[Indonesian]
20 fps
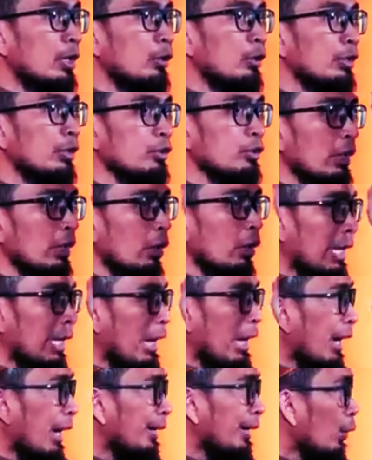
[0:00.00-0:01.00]
ini ditulis oleh
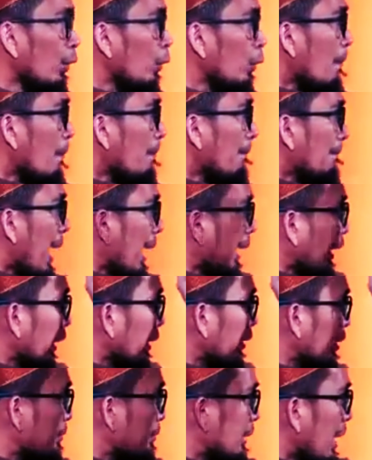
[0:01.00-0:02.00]
orang ahli hukum,
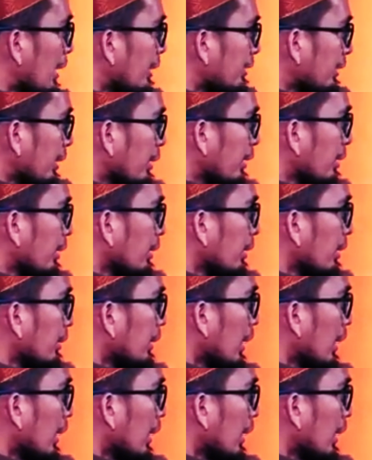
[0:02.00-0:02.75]
pakar di bidangnya